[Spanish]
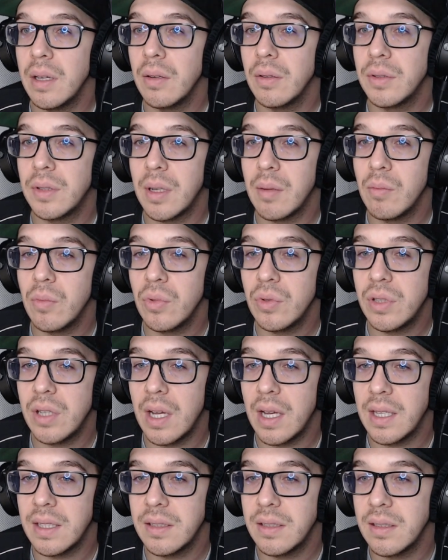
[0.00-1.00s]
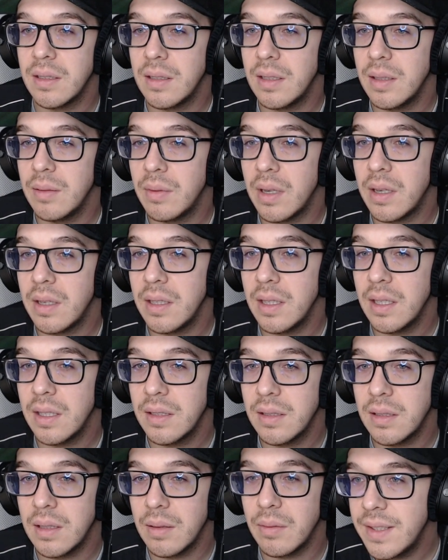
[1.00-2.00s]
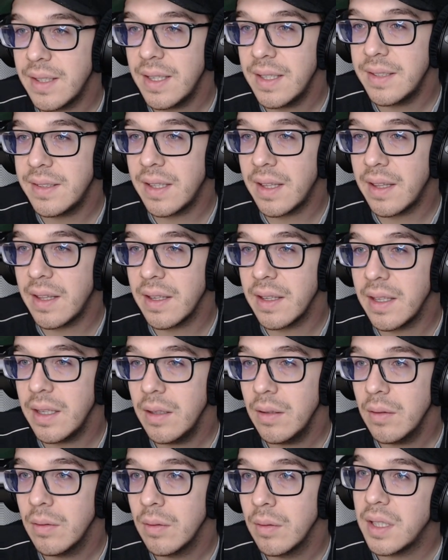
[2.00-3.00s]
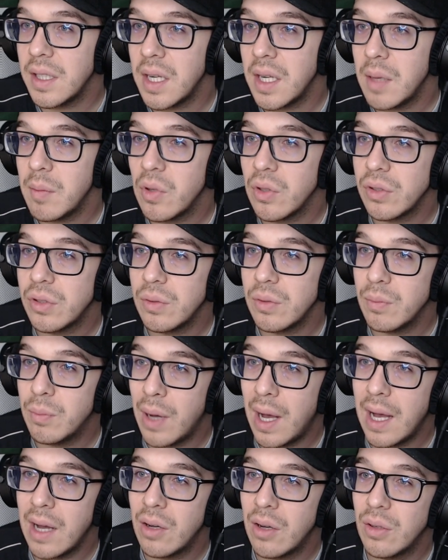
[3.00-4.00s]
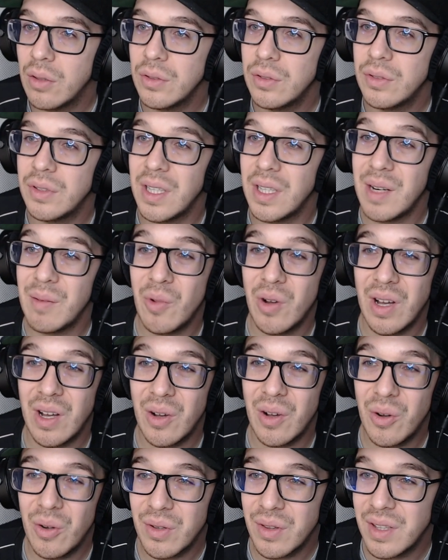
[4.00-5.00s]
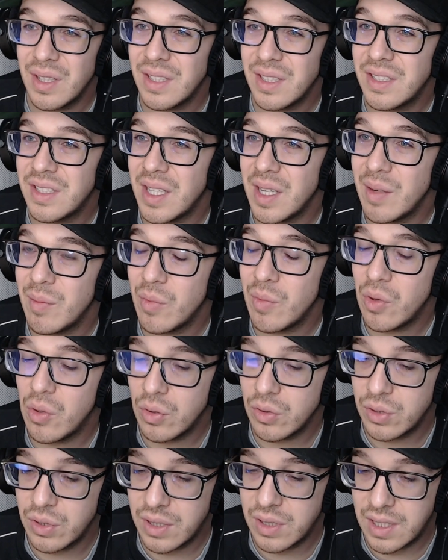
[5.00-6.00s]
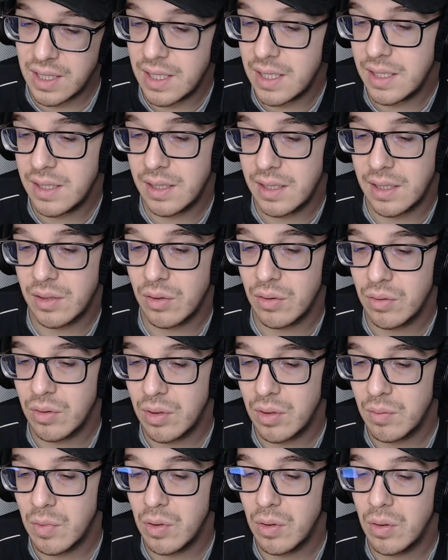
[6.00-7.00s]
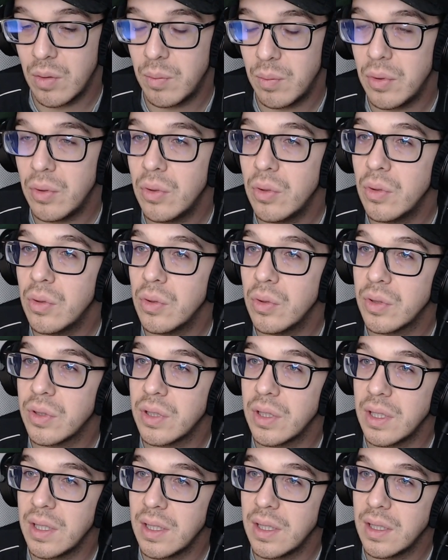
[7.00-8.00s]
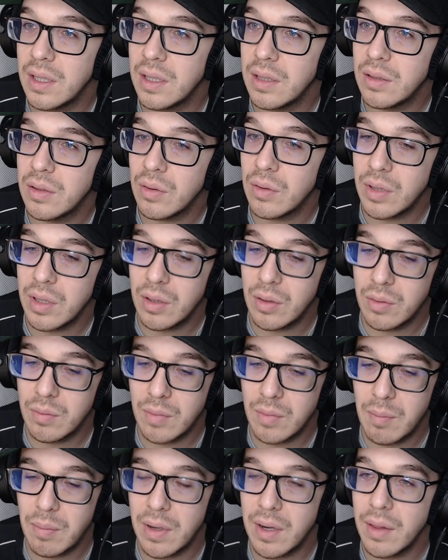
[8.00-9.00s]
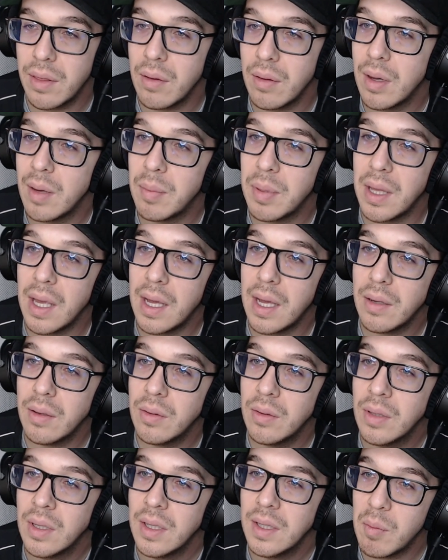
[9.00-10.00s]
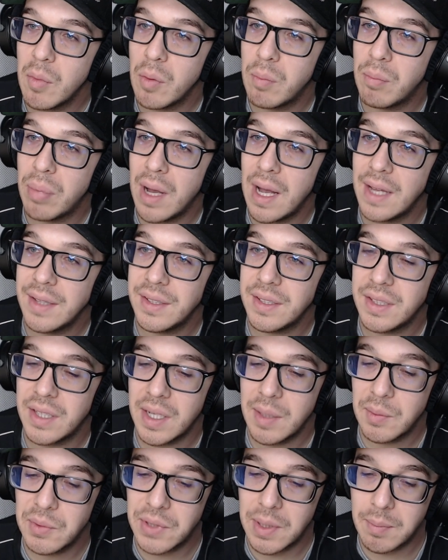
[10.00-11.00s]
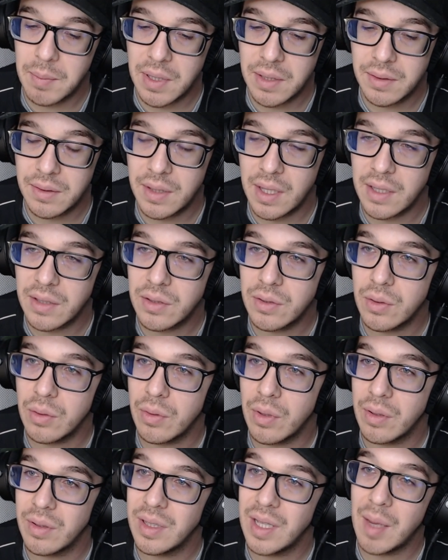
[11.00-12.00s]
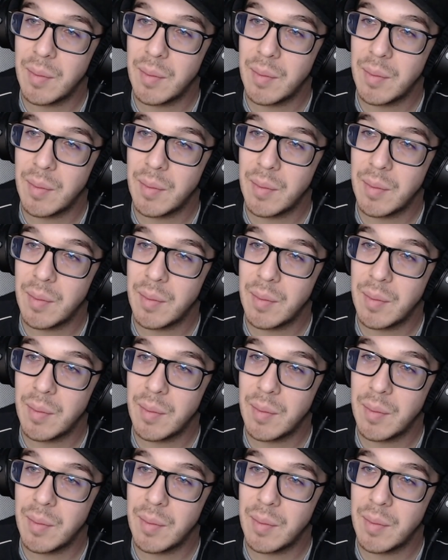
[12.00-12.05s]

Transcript: pues otras muchas librerías. Es esta de aquí. Y tenemos bajos, tenemos acordes, tenemos keys, que son como plugs y sonidos más parecidos a piano. Tenemos pads y tenemos también texture.